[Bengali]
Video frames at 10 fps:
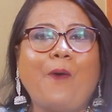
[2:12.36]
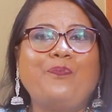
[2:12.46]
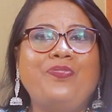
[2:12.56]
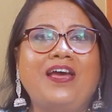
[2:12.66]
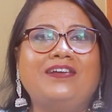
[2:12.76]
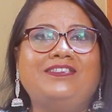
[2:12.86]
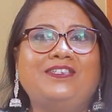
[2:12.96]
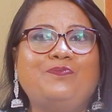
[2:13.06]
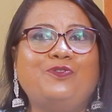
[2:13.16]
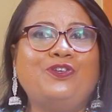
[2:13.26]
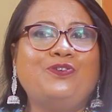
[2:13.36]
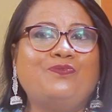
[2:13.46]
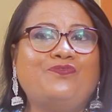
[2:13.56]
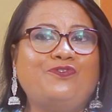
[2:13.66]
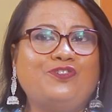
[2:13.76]
আপনার জীবনেও
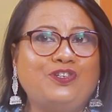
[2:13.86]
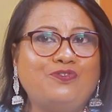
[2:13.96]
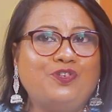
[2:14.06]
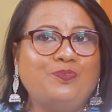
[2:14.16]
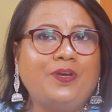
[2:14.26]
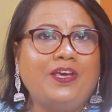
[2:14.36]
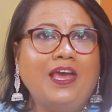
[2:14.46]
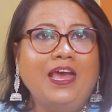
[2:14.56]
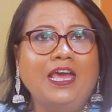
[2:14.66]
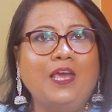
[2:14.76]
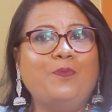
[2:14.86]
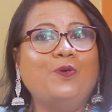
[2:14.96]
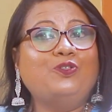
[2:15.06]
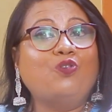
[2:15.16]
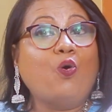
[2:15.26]
ফুটে উঠবে
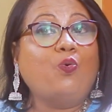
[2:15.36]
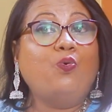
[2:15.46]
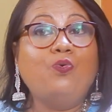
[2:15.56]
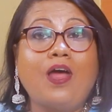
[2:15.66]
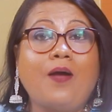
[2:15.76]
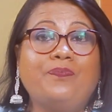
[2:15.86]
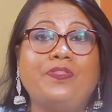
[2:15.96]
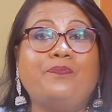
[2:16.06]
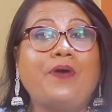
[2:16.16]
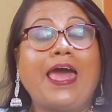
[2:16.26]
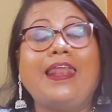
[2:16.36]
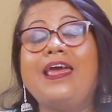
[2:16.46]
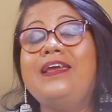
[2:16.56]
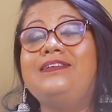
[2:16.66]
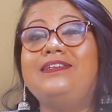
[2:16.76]
এবং তখন আপনি
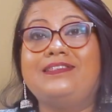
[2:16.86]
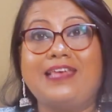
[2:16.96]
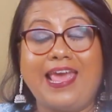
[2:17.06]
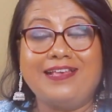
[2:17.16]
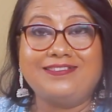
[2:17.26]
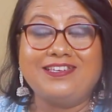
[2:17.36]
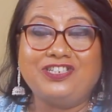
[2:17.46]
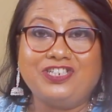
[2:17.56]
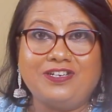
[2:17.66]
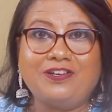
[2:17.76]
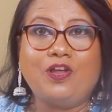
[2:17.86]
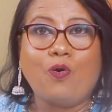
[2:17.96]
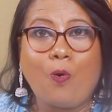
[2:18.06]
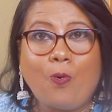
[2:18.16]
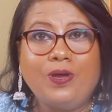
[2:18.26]
ভ্যারাইটিস এসেন্সিয়াল
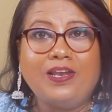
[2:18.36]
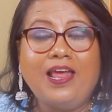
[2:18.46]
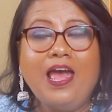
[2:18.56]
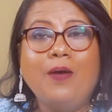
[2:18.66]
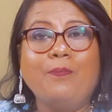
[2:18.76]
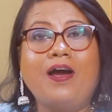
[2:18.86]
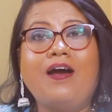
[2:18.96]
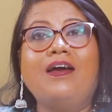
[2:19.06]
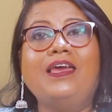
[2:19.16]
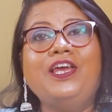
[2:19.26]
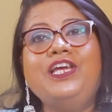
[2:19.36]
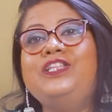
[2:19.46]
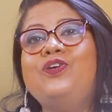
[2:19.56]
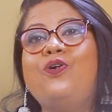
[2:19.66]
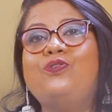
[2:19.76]
অয়েল বা এই
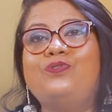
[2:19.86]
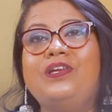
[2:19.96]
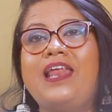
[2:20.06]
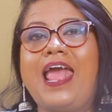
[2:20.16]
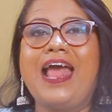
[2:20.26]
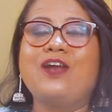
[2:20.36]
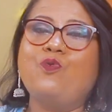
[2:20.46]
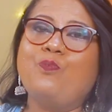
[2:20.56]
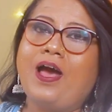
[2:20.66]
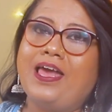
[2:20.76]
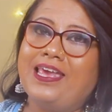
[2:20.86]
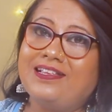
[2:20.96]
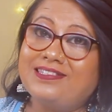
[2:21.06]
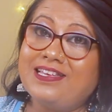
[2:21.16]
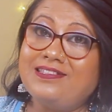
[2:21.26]
ধরনের অ্যারোমা
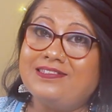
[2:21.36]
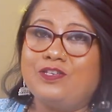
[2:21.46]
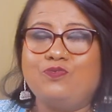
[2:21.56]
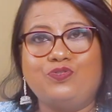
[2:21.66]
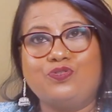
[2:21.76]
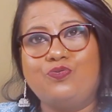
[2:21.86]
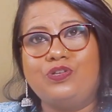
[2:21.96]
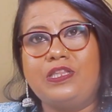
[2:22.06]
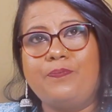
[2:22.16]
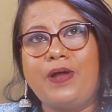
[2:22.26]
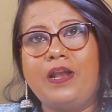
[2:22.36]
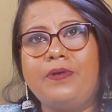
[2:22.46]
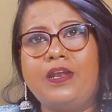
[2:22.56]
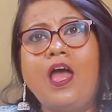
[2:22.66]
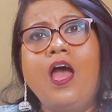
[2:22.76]
এসেন্স ইউজ করতে
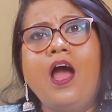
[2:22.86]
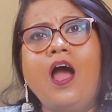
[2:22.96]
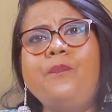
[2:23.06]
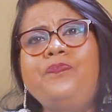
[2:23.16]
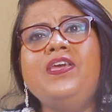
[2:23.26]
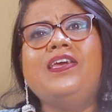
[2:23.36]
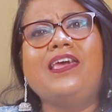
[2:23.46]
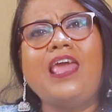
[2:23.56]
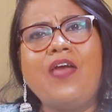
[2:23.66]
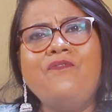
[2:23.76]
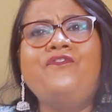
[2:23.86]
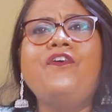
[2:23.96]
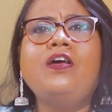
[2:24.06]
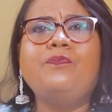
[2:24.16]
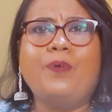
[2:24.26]
পারবেন আপনি
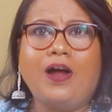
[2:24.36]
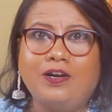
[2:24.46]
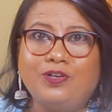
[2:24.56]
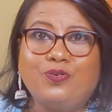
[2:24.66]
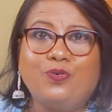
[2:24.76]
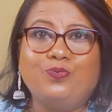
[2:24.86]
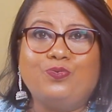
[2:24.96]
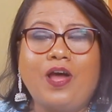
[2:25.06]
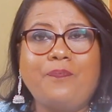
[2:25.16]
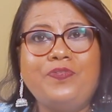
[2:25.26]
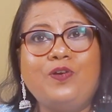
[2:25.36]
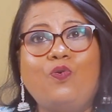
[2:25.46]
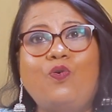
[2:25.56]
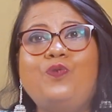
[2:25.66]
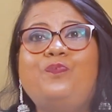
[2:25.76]
ক্যাম্ফার বার্ন করুন আপনি
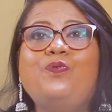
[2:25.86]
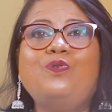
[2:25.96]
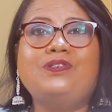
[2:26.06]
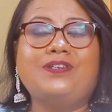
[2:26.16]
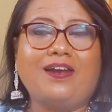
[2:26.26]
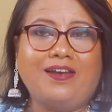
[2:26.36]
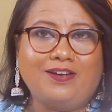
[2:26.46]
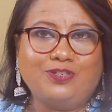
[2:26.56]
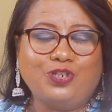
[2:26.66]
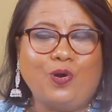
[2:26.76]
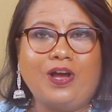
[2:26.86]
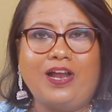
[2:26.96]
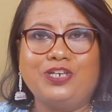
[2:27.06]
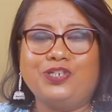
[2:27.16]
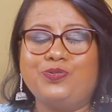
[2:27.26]
কর্পূর জ্বালান
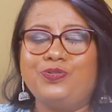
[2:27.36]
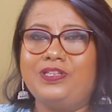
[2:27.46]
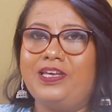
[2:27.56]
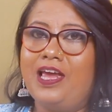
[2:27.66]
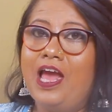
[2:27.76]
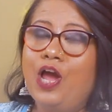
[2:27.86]
সকাল সন্ধে